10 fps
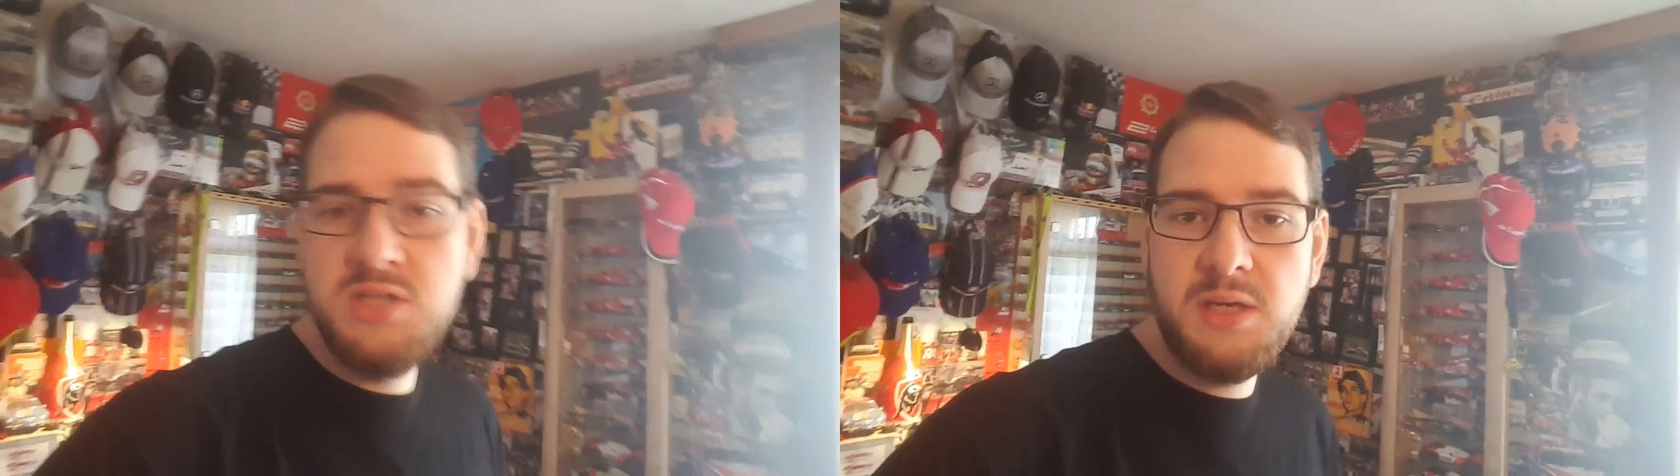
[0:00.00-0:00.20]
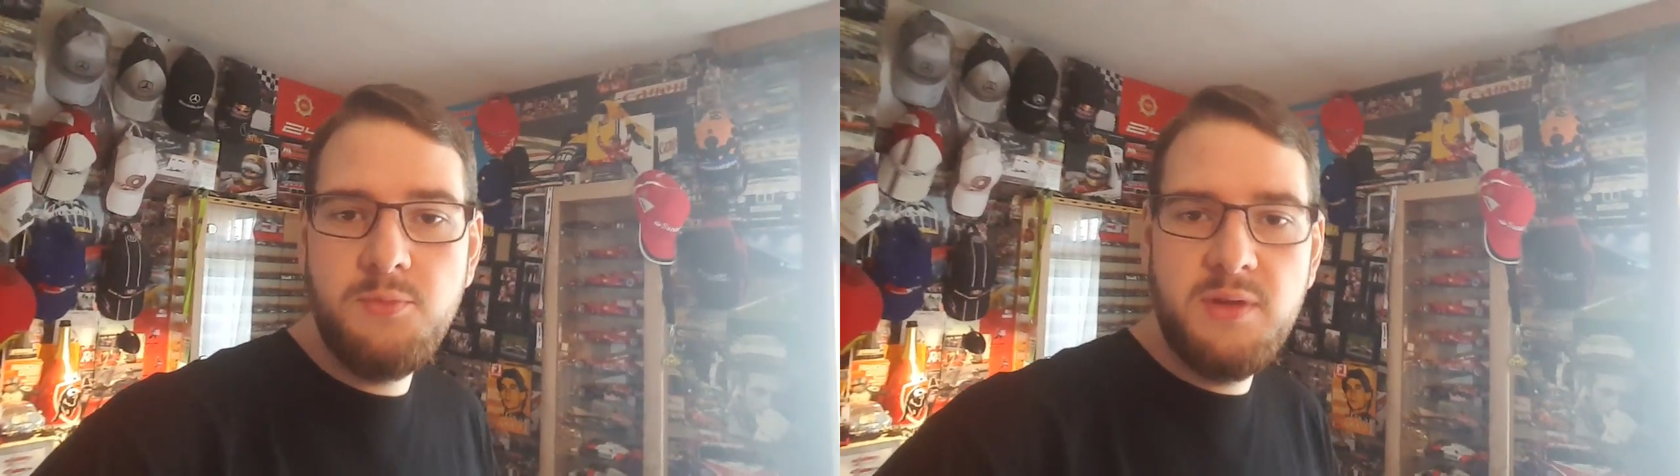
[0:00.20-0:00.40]

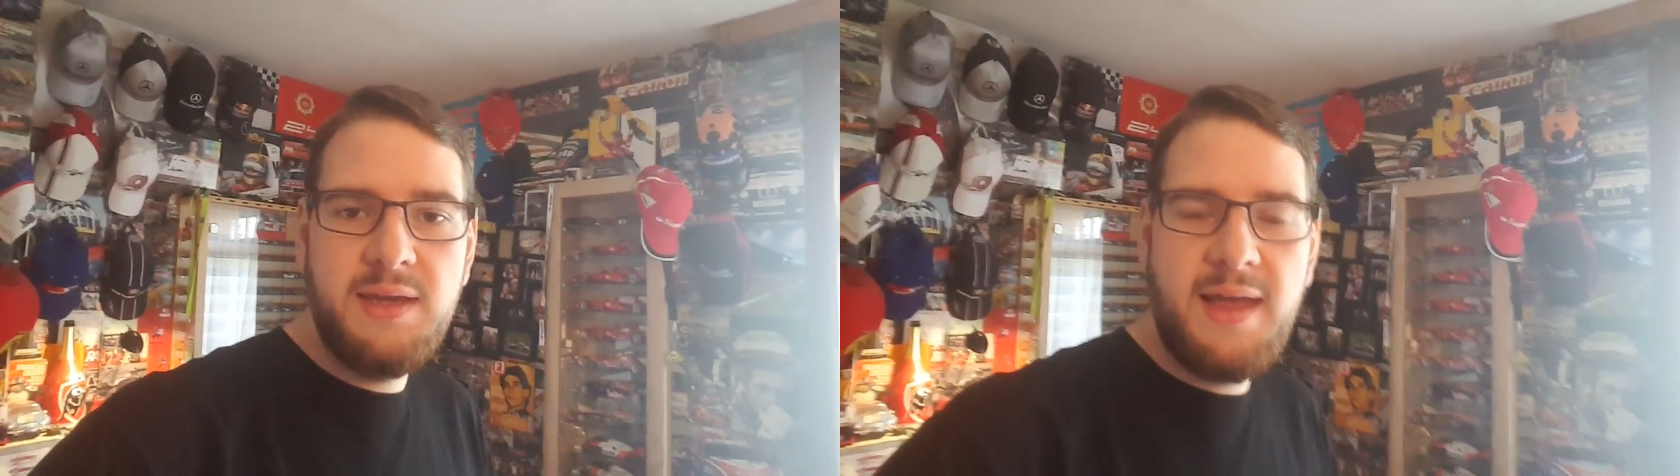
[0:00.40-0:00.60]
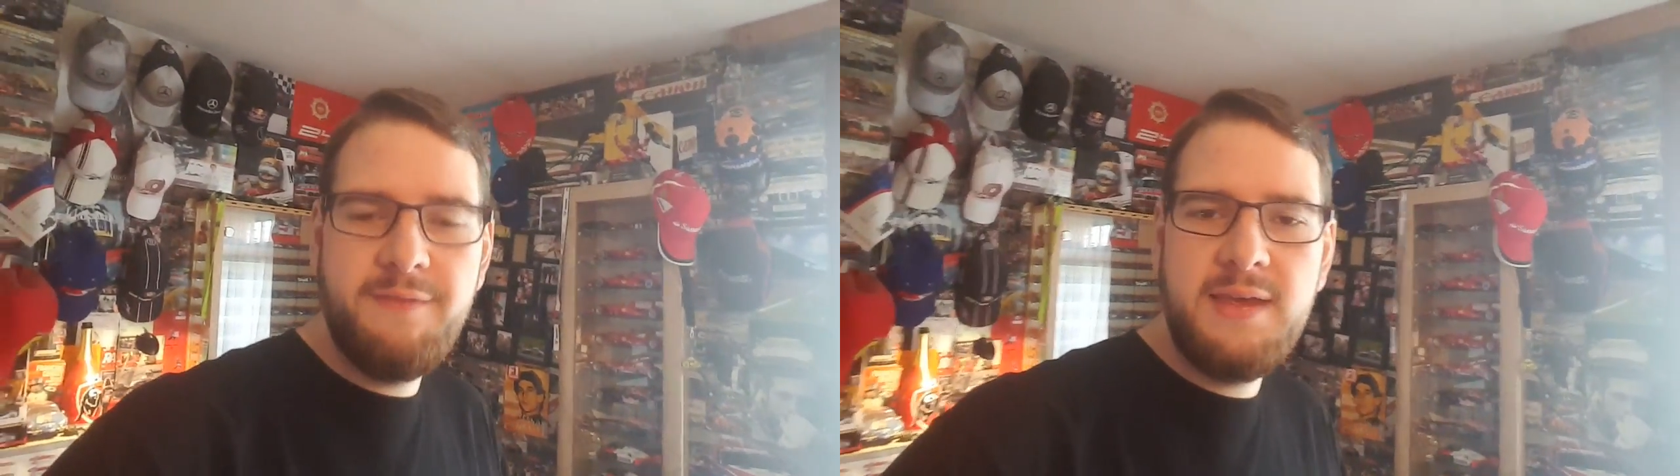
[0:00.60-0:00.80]
j'y
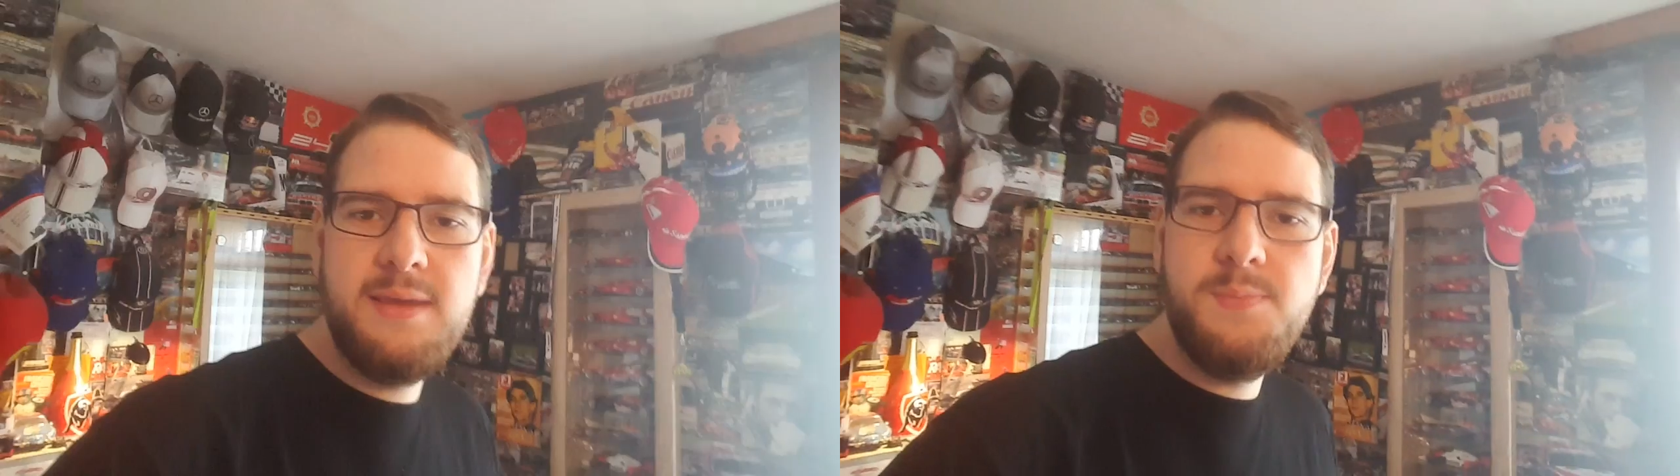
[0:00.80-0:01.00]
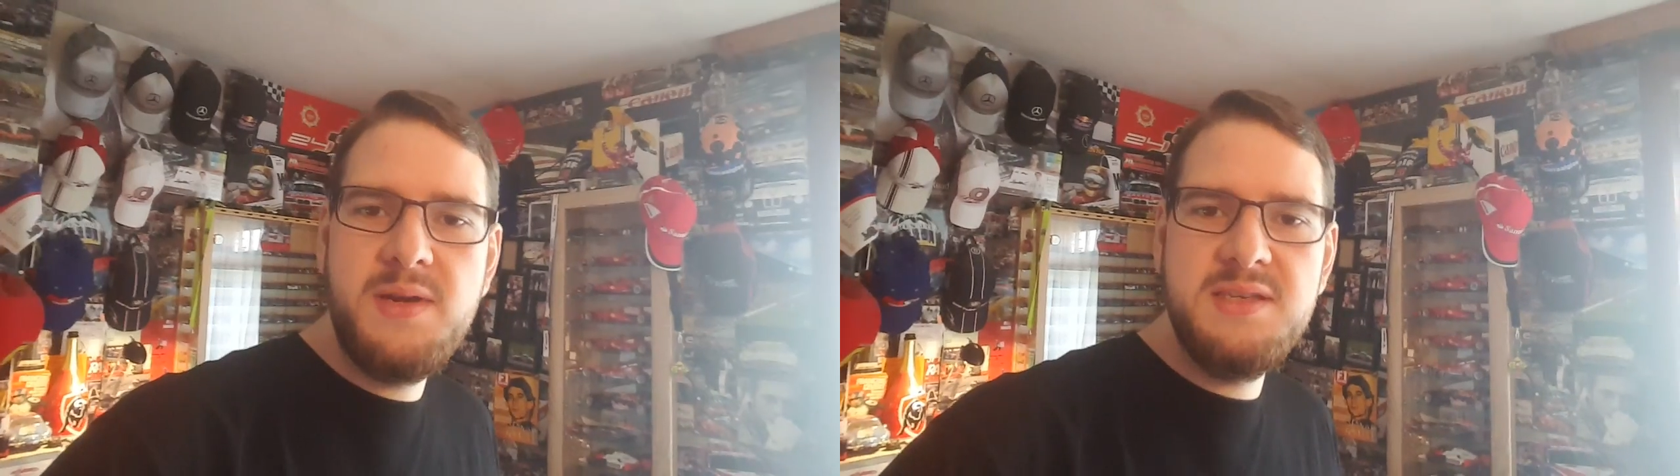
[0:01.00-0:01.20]
répondrai avec
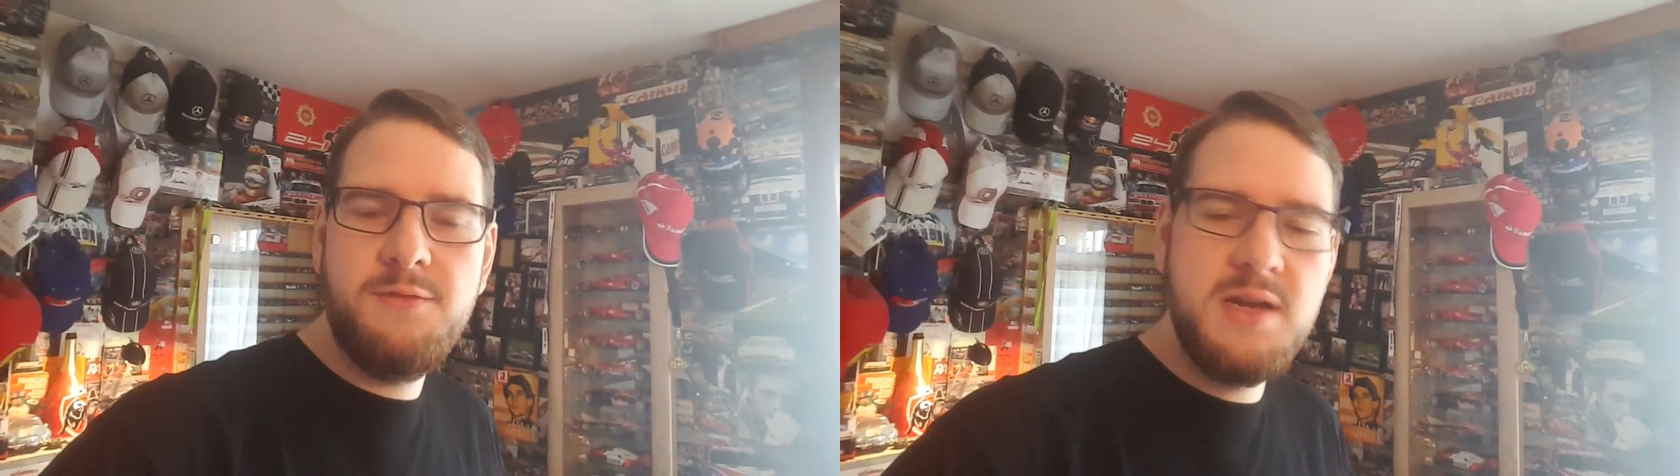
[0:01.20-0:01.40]
plaisir.